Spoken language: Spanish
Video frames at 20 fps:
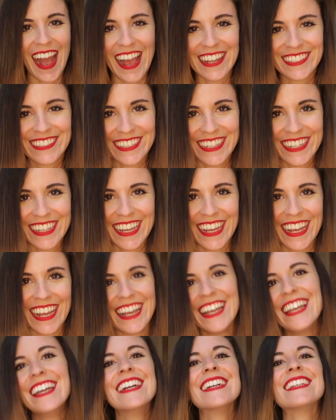Así
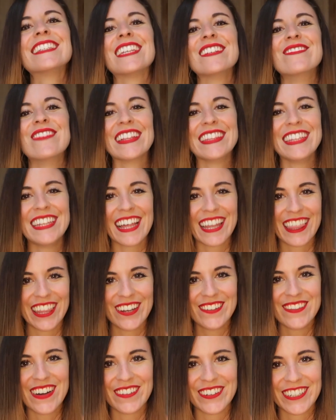que, sin
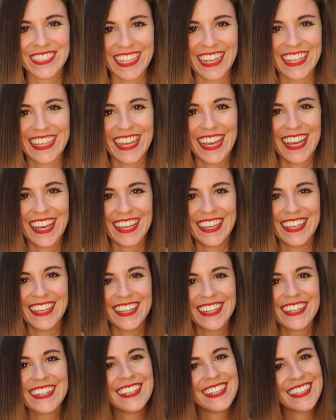vacilación, vamos allá
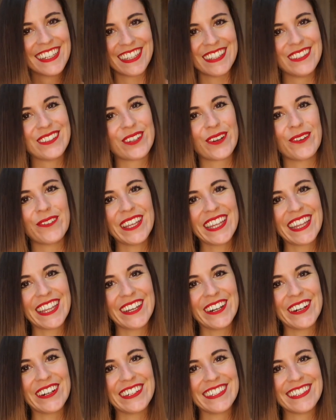y dentro
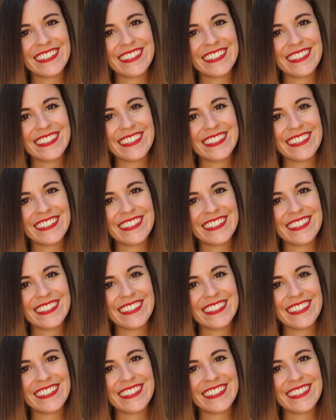vídeo.